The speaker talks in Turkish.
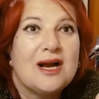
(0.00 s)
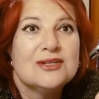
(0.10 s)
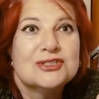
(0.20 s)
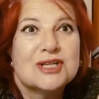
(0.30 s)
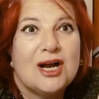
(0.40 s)

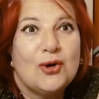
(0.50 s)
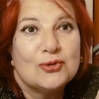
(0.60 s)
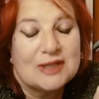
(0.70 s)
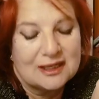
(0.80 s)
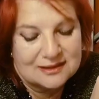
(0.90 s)
aşka
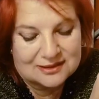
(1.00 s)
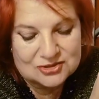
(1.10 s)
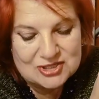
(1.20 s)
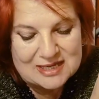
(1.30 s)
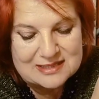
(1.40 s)

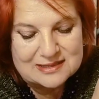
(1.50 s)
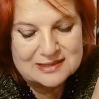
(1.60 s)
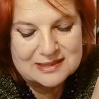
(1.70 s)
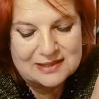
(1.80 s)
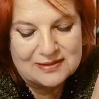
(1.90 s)
odaklanacaksınız
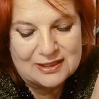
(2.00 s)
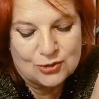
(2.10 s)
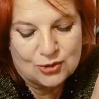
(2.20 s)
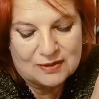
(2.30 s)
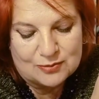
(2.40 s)
sevgili
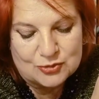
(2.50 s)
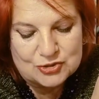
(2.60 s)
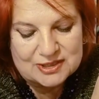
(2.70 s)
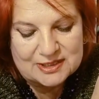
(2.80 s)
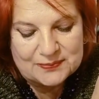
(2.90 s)
kova
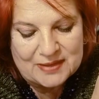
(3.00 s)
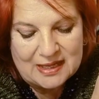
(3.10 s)
burçları.